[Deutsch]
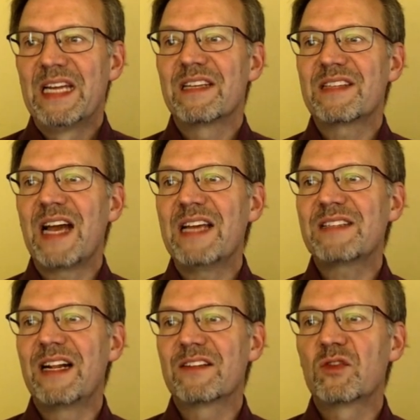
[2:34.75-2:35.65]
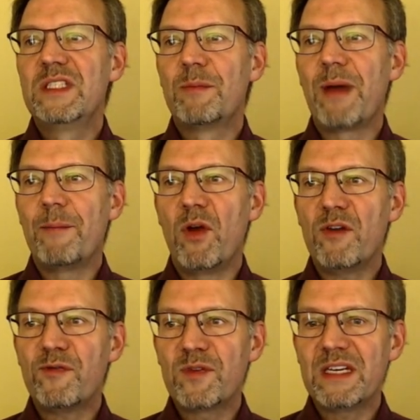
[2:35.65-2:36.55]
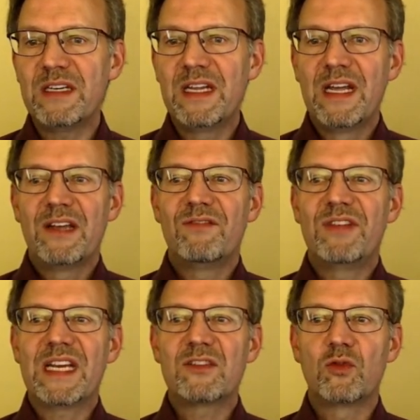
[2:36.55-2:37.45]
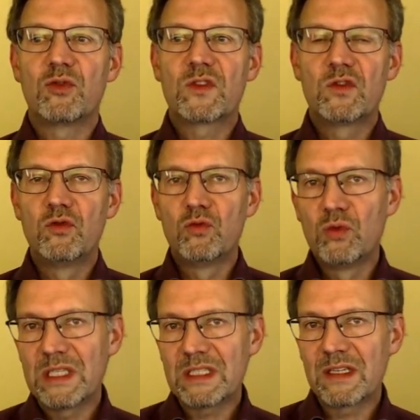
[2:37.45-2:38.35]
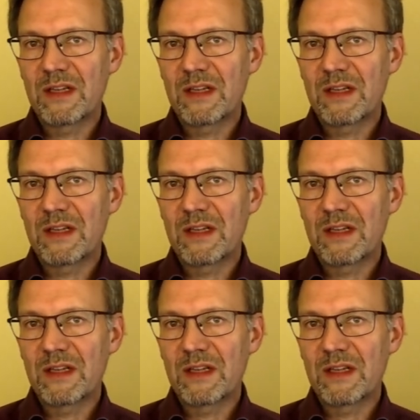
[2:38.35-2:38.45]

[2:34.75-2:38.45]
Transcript: Das heißt also hier beim Öffnen werden uns nur